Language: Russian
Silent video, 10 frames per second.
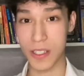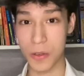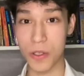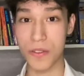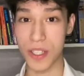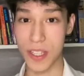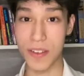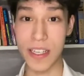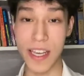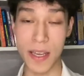Готфрида
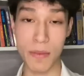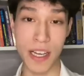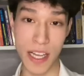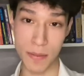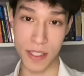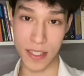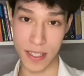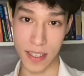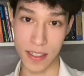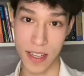Вильгейма Лейбница,